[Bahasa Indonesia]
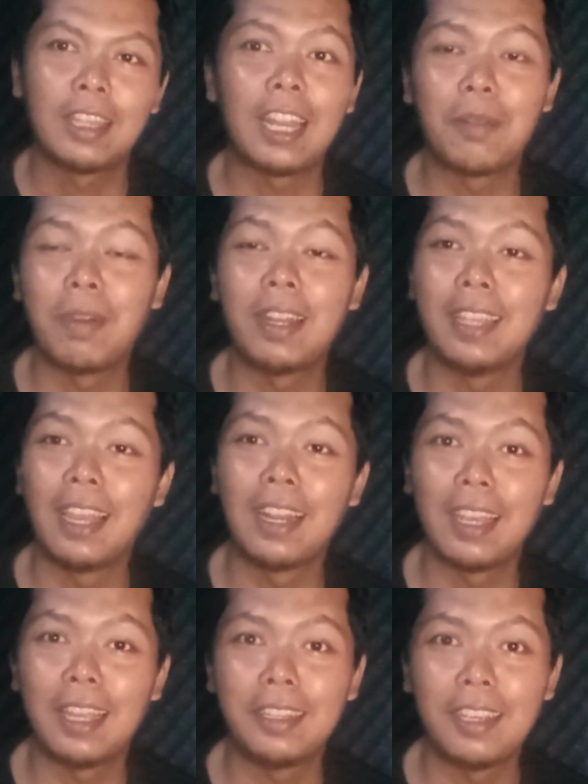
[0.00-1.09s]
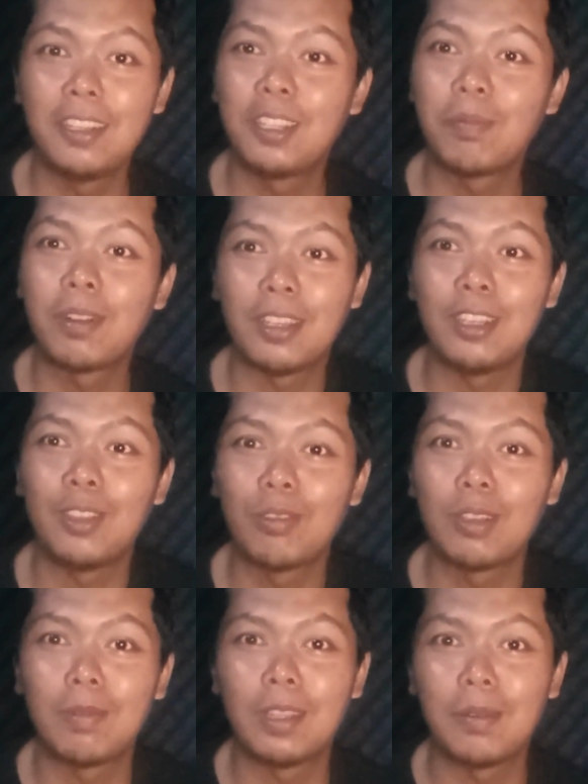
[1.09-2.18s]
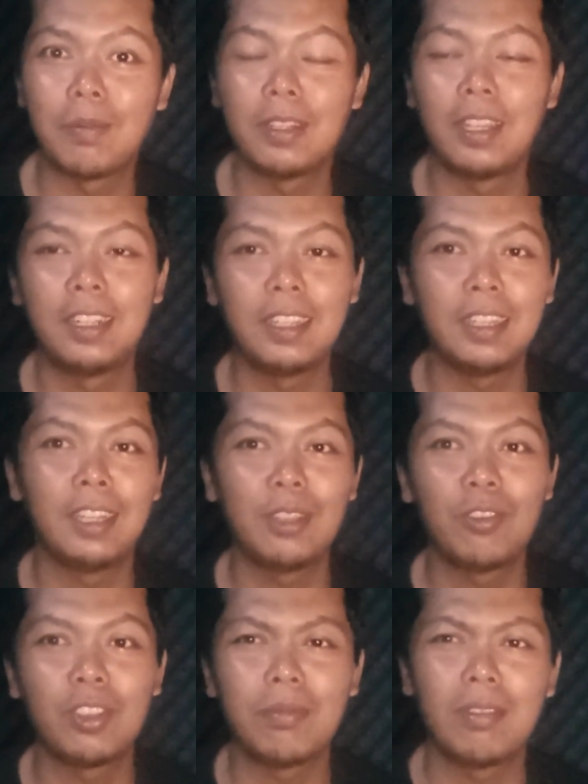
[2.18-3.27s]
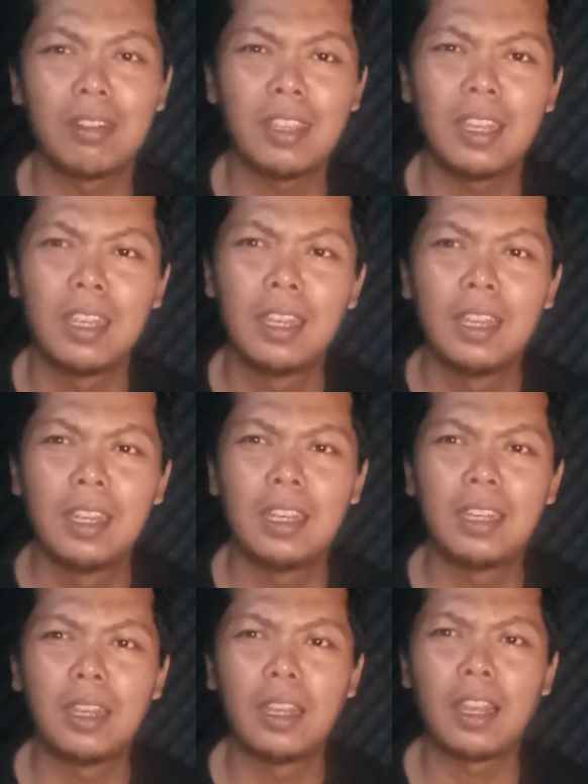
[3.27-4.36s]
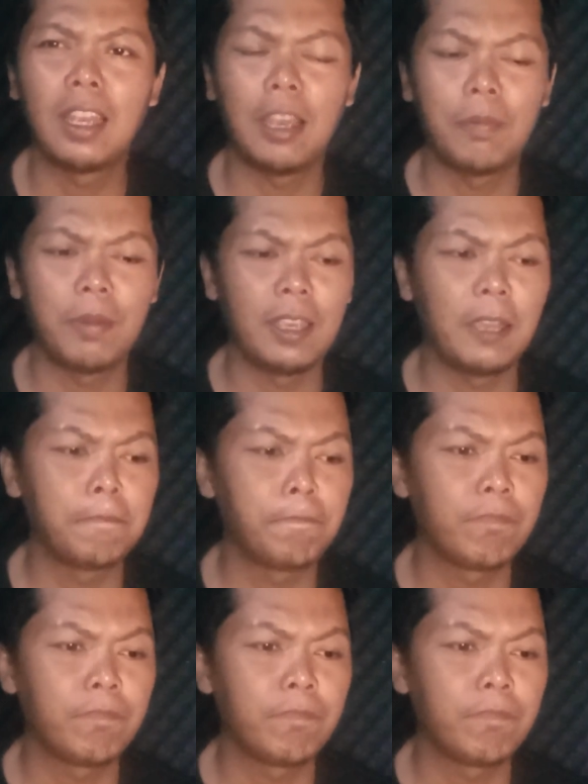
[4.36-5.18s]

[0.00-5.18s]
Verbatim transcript: tanaman yang lain jadi seperti itu teman-teman jadi ini tuh sebetulnya eh, kayak apa ya